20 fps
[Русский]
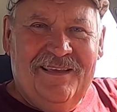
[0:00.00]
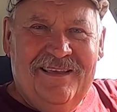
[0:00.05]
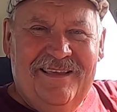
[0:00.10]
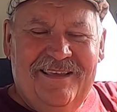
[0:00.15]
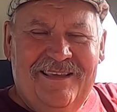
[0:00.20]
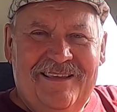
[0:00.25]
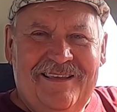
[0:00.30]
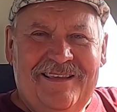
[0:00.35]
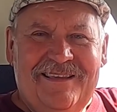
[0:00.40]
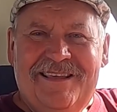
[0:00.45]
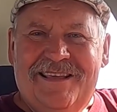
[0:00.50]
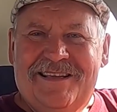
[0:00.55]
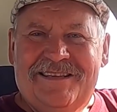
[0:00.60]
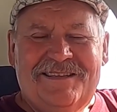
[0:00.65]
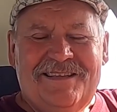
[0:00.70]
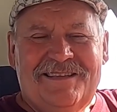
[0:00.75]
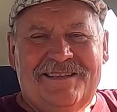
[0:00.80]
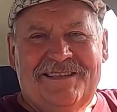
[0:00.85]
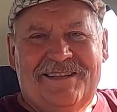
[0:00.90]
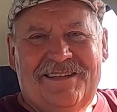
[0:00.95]
и
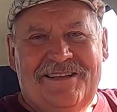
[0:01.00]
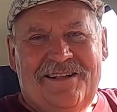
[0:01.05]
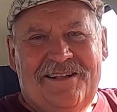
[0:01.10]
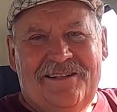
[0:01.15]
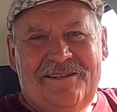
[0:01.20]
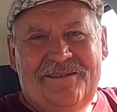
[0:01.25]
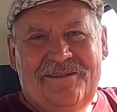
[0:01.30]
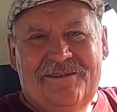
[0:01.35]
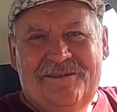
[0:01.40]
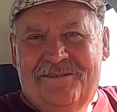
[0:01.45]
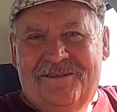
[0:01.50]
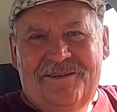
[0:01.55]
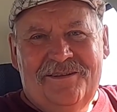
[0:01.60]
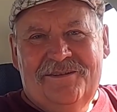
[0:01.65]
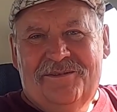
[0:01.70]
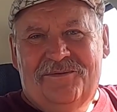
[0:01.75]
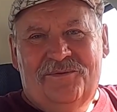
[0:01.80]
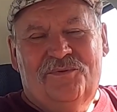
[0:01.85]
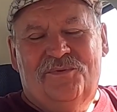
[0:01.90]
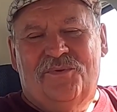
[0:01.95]
ездить стал
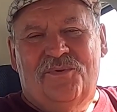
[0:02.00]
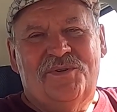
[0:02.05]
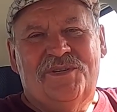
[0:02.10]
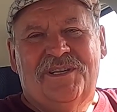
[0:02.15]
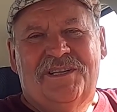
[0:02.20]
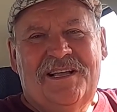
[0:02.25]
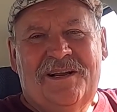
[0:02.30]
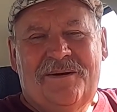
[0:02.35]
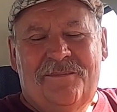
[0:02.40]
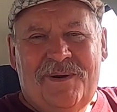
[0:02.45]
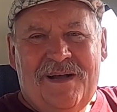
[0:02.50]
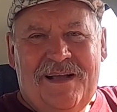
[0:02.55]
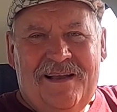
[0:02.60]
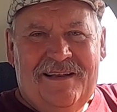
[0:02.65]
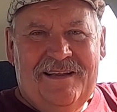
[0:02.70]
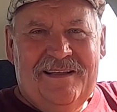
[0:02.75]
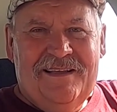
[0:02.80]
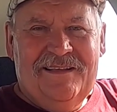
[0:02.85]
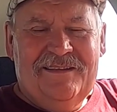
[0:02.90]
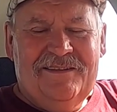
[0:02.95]
ну, тоже
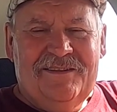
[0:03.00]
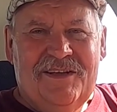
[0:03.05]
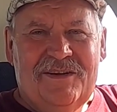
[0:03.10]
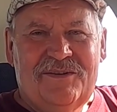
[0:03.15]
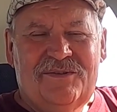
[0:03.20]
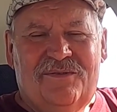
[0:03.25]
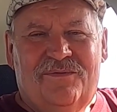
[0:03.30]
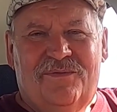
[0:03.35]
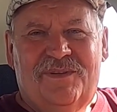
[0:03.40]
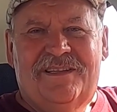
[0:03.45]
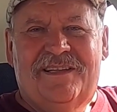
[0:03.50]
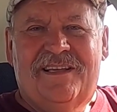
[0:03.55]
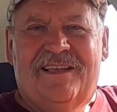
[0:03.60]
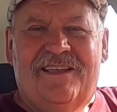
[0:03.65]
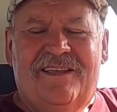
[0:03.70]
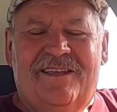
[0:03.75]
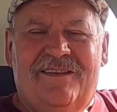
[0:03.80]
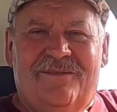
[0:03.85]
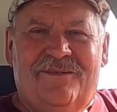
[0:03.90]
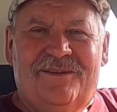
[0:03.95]
нормально. Так что вот
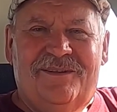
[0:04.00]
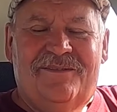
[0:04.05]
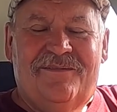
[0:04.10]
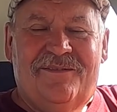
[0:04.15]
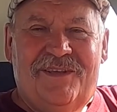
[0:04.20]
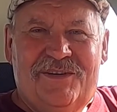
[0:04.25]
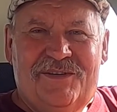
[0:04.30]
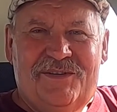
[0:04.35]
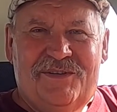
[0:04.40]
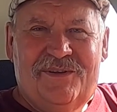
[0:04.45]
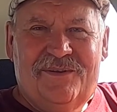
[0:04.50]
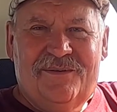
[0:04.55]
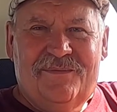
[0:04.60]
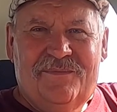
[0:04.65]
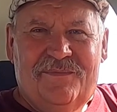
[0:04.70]
такие вот вещи.